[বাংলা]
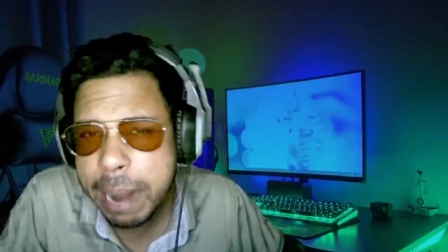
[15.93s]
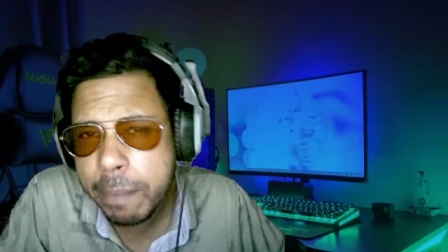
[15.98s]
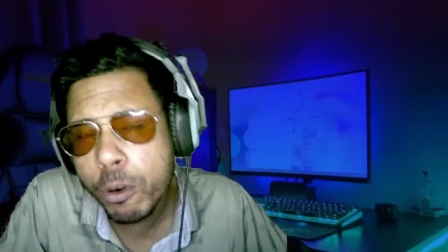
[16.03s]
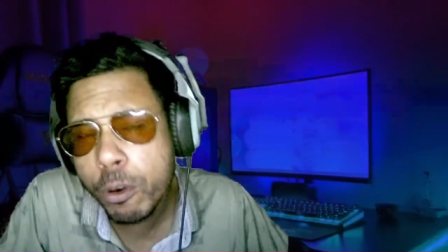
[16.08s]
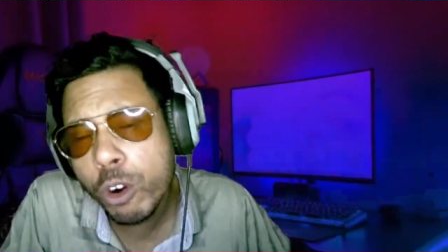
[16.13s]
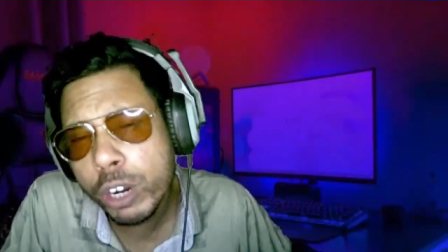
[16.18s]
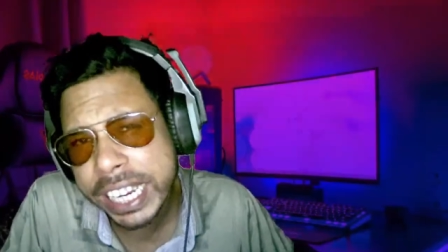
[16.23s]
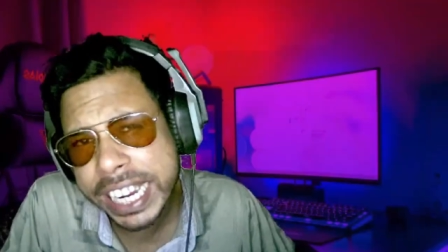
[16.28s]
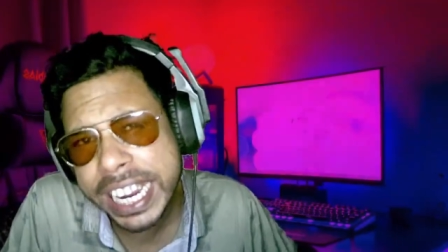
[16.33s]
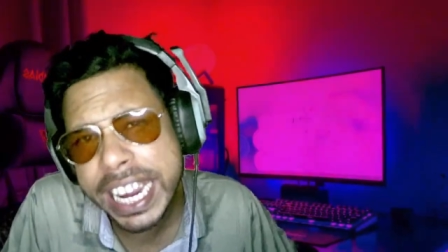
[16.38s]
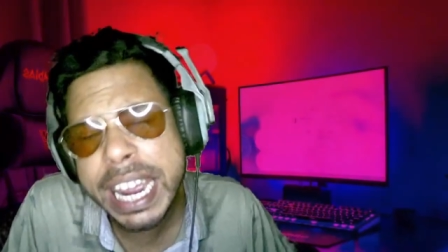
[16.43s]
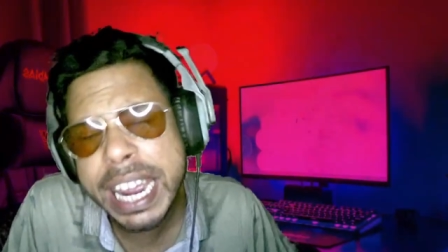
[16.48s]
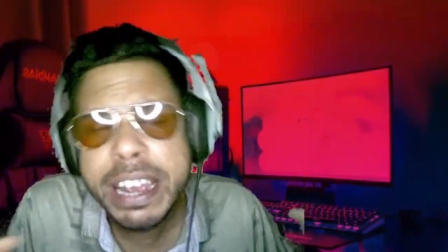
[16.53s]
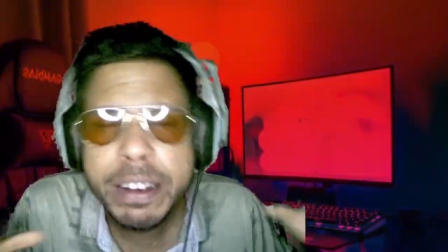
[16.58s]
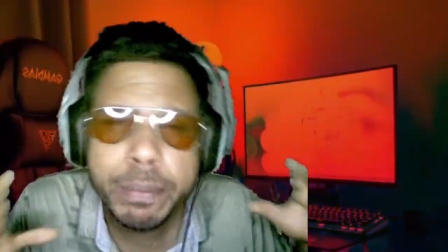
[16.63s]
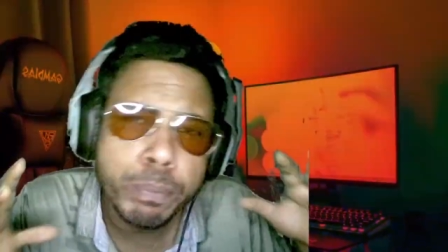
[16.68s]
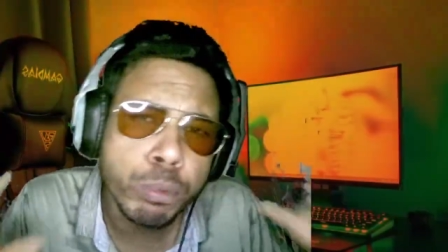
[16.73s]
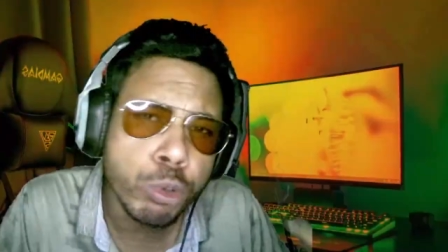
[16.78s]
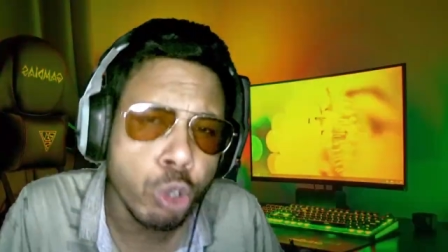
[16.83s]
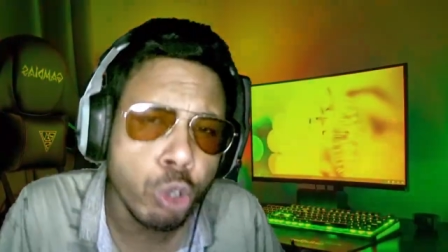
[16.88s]
এবং কি
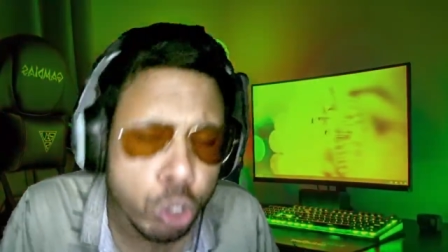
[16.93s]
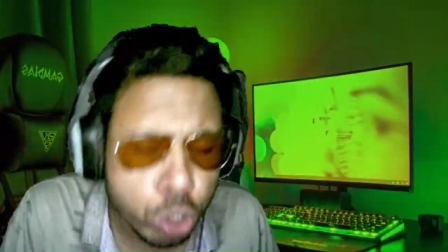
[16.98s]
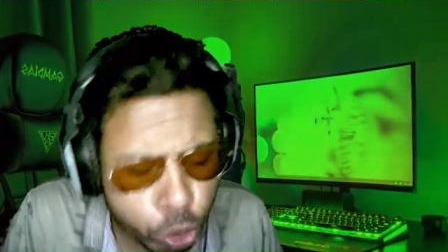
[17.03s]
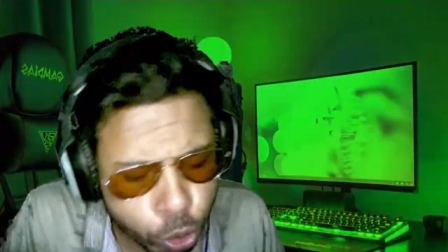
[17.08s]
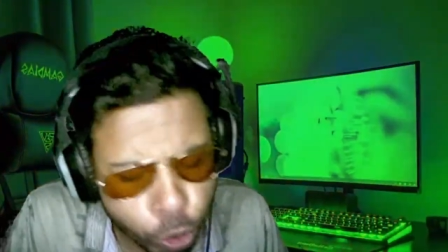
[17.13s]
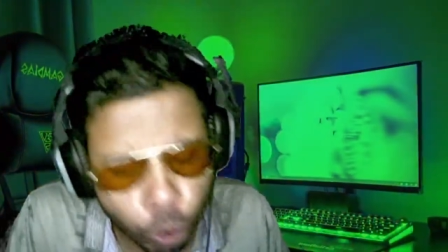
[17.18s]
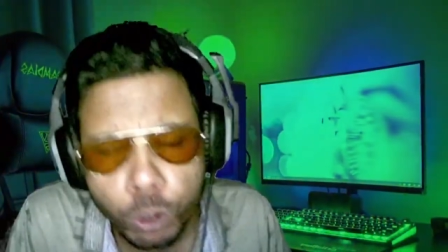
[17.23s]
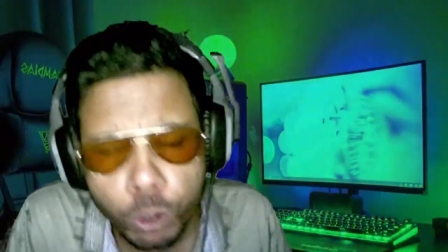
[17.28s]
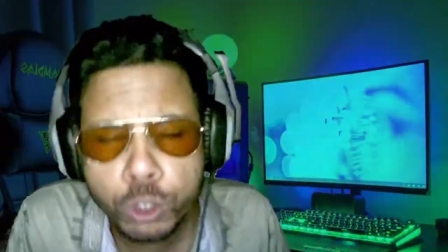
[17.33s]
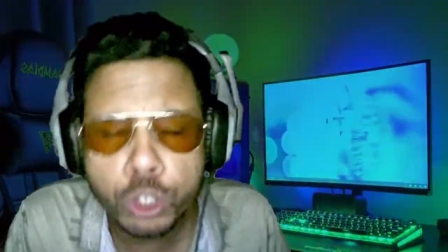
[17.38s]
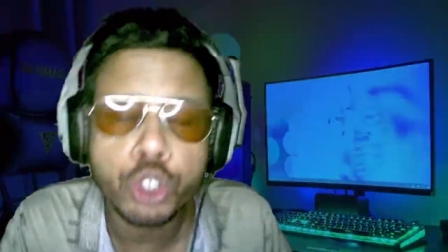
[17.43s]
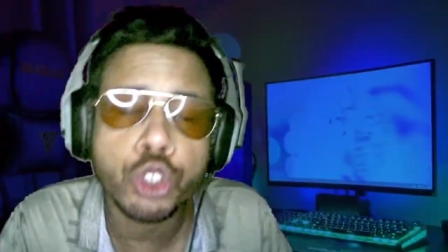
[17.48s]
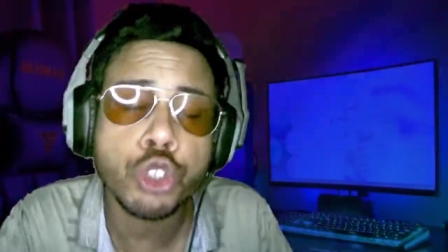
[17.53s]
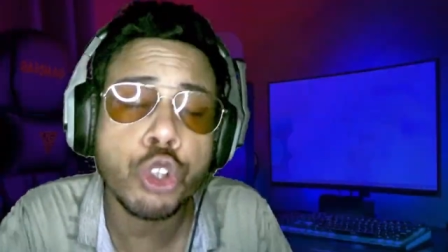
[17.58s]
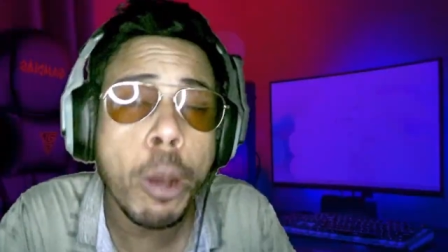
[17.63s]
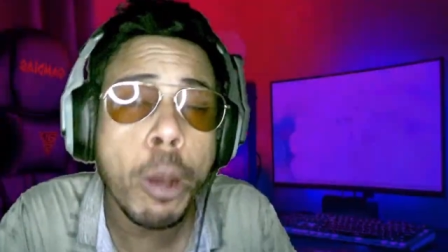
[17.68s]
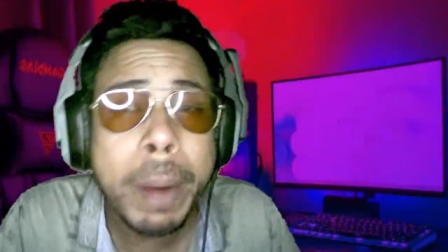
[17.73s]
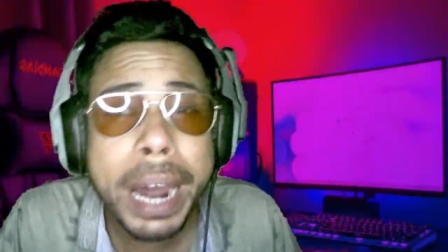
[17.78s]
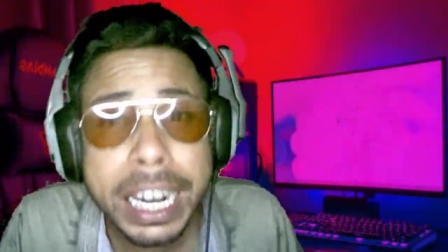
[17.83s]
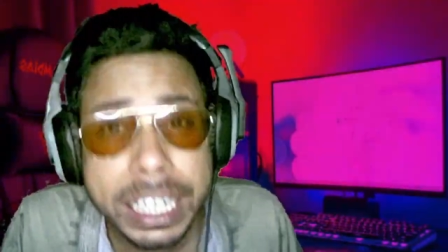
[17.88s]
ভূত ঘোস্ট
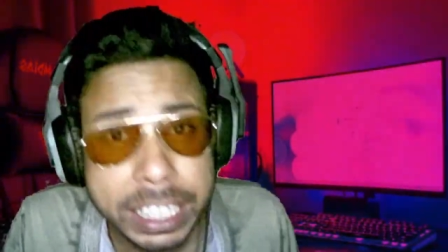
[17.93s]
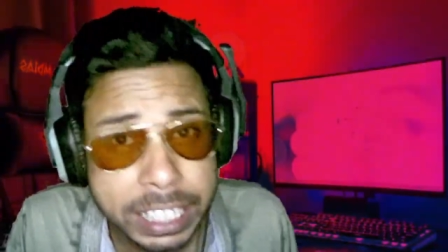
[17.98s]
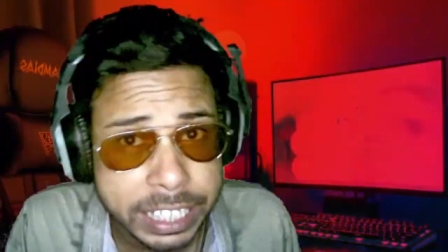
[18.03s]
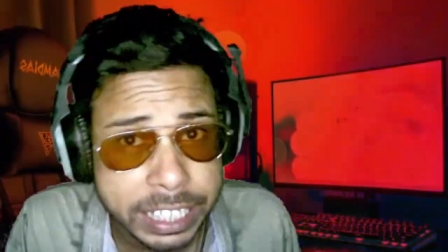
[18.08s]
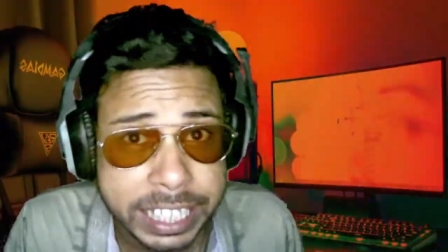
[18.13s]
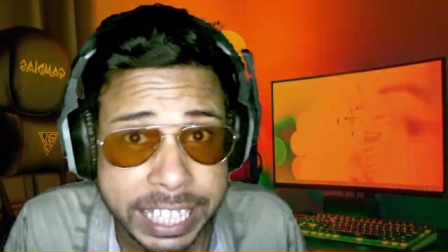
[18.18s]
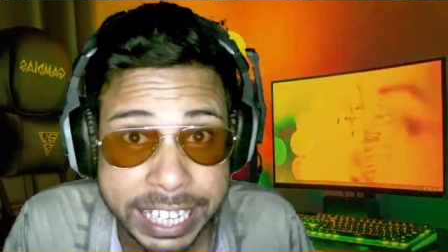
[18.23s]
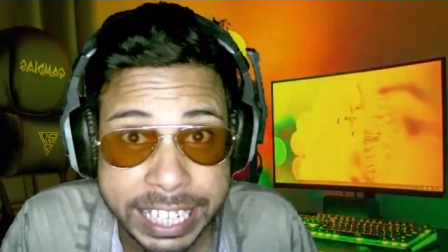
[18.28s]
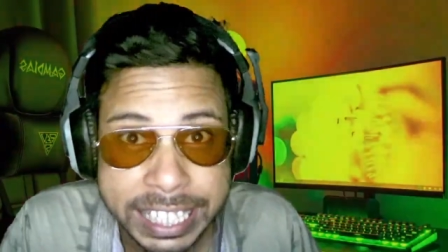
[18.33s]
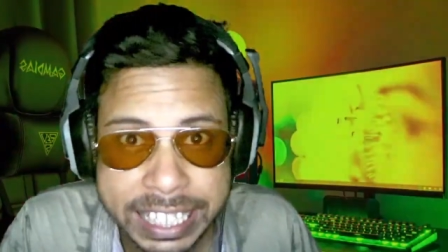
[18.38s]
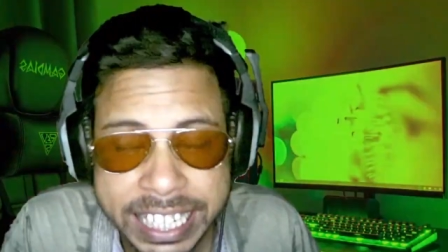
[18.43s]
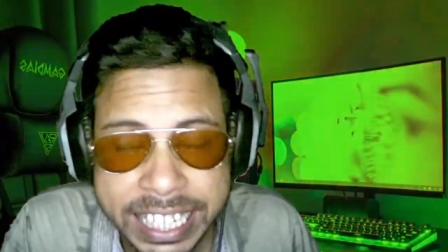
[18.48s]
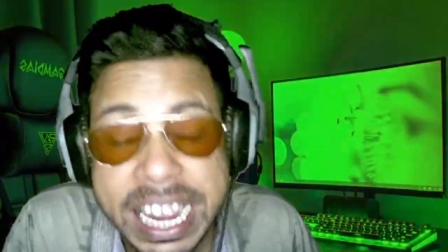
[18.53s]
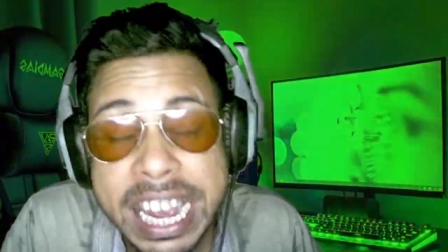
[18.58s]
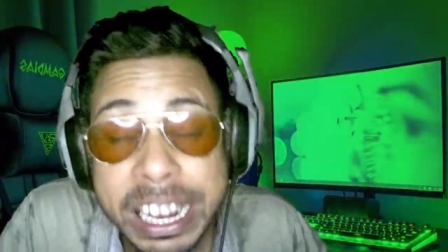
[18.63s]
সবার সাথে দেখেছি